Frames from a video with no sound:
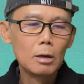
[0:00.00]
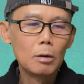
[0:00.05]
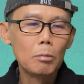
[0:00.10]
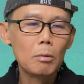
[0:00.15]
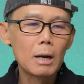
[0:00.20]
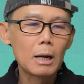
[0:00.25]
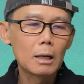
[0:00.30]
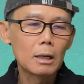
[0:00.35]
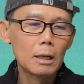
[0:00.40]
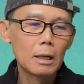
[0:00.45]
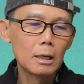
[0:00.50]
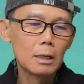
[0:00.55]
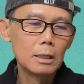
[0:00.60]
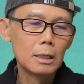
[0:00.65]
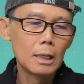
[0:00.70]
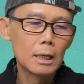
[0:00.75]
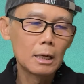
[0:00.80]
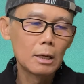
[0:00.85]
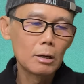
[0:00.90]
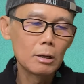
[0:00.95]
Hoặc là người
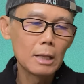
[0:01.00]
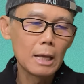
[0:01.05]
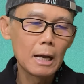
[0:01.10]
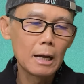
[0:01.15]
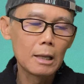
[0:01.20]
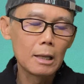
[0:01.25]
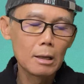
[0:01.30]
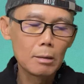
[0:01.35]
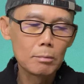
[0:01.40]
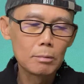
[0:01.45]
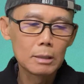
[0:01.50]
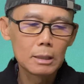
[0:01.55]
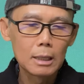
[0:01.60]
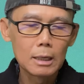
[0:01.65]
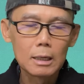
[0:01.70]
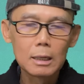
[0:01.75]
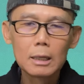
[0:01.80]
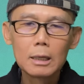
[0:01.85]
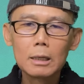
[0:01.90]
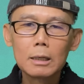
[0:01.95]
ta nói dài dòng, người
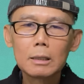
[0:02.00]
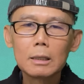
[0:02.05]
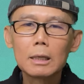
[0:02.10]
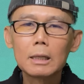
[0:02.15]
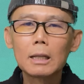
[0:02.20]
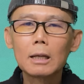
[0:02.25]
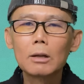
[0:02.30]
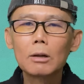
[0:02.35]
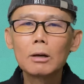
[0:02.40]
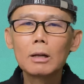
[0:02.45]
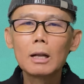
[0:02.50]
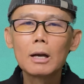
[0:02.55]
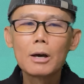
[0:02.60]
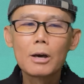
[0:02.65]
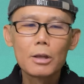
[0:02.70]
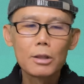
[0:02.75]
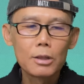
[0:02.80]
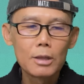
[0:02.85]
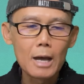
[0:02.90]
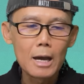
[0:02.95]
ta hơn, người ta nói là
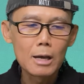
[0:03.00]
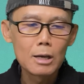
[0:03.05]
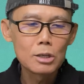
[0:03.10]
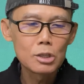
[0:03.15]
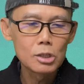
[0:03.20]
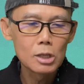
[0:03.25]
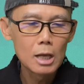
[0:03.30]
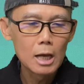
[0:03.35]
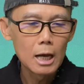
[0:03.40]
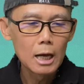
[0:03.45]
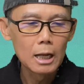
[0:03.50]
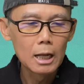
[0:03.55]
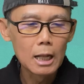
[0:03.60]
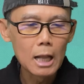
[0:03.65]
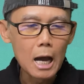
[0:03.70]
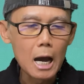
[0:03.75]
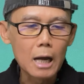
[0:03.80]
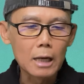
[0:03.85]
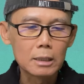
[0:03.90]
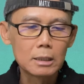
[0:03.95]
thanks a
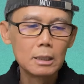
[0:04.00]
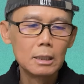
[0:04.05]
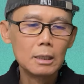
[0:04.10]
lot,